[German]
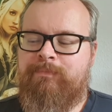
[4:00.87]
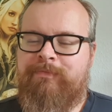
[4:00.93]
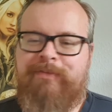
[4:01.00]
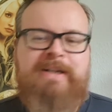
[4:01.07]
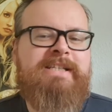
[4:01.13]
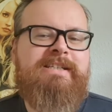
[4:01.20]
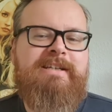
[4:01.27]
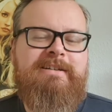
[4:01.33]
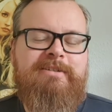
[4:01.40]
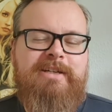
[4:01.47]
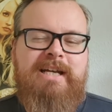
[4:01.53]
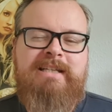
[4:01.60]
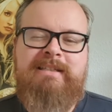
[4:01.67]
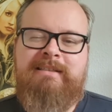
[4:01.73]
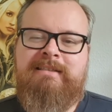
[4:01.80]
fand ich e-,
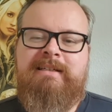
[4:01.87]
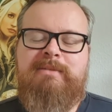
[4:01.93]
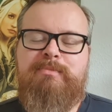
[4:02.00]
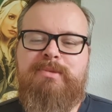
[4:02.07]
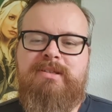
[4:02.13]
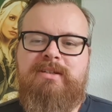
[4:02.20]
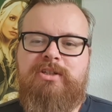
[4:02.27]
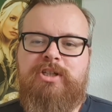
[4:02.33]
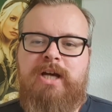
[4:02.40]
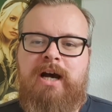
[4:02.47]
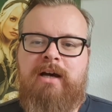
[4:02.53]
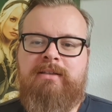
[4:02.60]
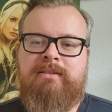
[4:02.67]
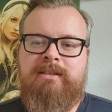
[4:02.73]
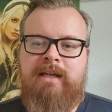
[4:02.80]
ehrlich gesagt ein bisschen
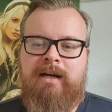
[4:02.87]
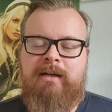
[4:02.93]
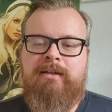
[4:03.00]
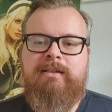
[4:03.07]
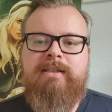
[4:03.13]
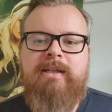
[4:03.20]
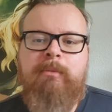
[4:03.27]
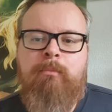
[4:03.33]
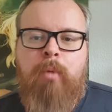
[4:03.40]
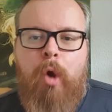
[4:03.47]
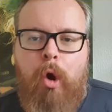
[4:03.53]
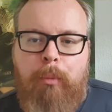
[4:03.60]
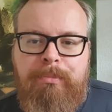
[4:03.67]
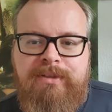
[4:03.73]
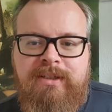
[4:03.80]
schade, ja, ihr
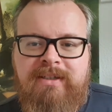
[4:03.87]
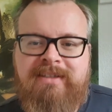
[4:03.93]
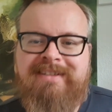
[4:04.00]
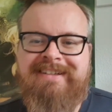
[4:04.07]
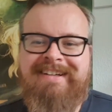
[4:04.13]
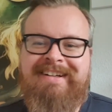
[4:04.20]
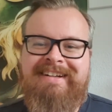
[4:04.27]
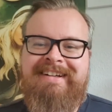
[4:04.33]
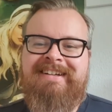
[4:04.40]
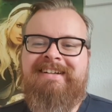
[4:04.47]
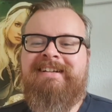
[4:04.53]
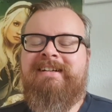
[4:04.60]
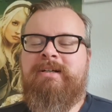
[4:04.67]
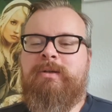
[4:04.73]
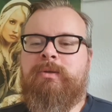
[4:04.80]
Mörbchen.
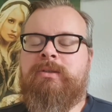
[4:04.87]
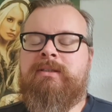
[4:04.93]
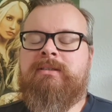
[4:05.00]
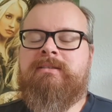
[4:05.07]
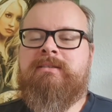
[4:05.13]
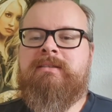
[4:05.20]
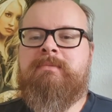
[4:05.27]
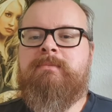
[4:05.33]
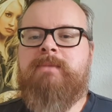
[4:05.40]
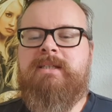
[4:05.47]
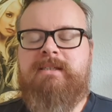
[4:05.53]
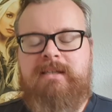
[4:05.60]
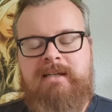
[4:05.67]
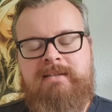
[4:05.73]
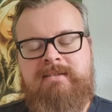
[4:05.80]
Und ähm,
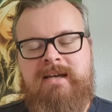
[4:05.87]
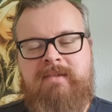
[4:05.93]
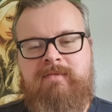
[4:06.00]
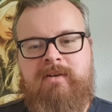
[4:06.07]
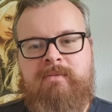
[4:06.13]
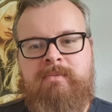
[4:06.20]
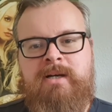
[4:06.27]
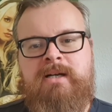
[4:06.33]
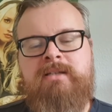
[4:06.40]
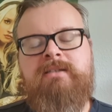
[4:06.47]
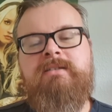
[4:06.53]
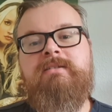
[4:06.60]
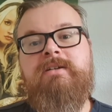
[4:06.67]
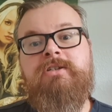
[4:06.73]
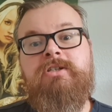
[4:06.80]
ich lasse einfach mal an
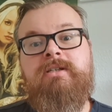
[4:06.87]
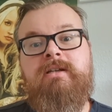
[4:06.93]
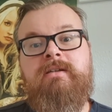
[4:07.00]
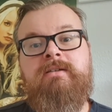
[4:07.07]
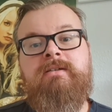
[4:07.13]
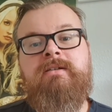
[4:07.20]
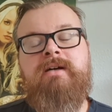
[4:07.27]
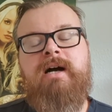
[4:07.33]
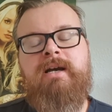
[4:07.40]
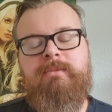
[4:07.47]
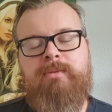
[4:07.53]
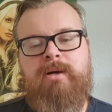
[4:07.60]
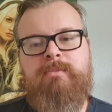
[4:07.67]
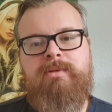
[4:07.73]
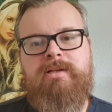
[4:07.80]
dieser Stelle ein
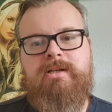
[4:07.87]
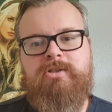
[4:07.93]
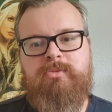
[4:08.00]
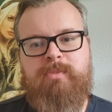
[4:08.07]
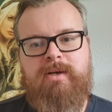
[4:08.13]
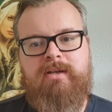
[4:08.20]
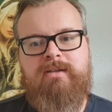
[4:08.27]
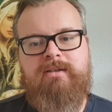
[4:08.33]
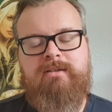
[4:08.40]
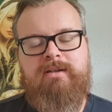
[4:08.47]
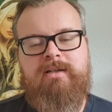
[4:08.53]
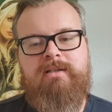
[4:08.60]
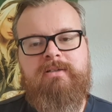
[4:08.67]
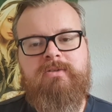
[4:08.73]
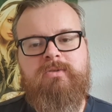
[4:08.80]
paar Bilder sprechen.
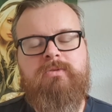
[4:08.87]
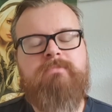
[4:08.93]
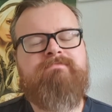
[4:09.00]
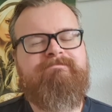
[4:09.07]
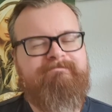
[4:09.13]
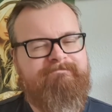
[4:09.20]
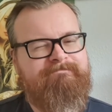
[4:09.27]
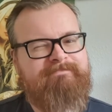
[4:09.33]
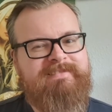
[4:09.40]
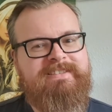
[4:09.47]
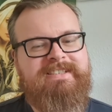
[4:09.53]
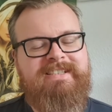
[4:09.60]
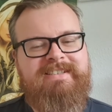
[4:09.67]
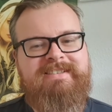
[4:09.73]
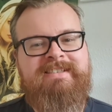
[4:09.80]
Also
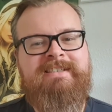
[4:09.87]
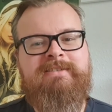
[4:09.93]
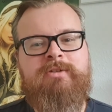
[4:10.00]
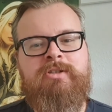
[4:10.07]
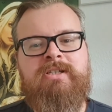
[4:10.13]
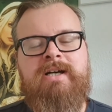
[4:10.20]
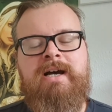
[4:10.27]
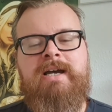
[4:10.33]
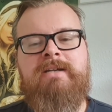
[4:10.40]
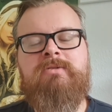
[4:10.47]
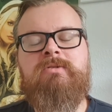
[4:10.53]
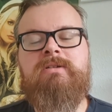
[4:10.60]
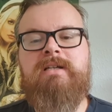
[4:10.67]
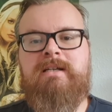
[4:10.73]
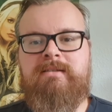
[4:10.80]
zieht's euch rein
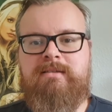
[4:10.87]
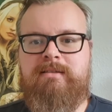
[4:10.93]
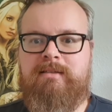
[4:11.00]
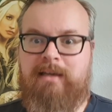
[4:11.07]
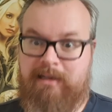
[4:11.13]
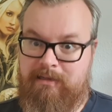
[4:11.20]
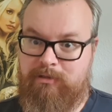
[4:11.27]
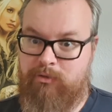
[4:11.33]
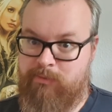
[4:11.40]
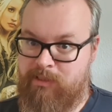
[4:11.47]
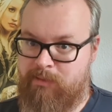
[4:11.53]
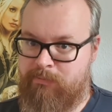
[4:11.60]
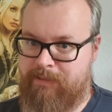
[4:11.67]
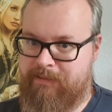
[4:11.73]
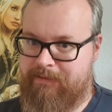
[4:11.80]
und lasst die Hände über
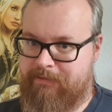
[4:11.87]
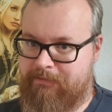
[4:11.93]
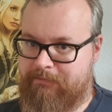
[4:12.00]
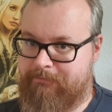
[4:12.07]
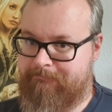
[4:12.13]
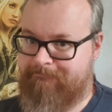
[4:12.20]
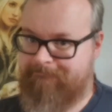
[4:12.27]
der Bettdecke.